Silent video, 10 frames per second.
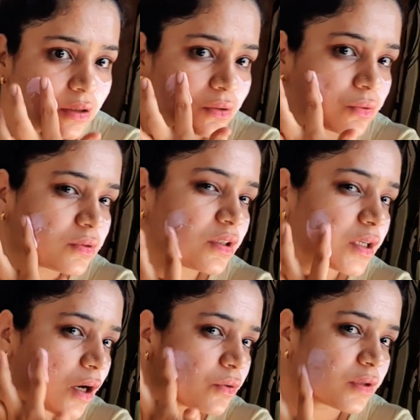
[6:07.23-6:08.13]
तो उससे
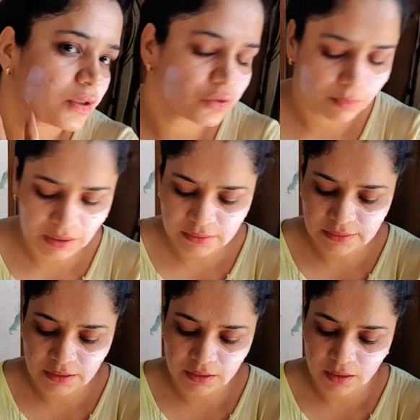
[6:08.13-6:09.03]
क्या होता है जो हमारी
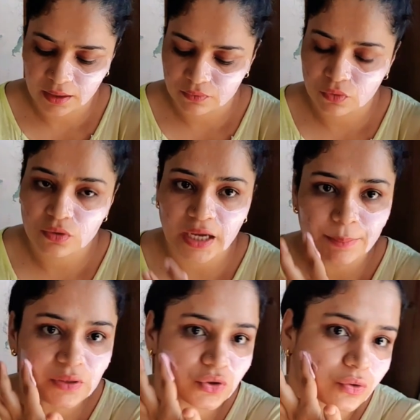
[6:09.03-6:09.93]
स्किन है वो
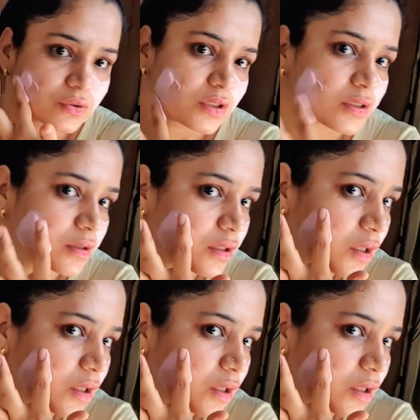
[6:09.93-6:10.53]
डैमेज हो सकती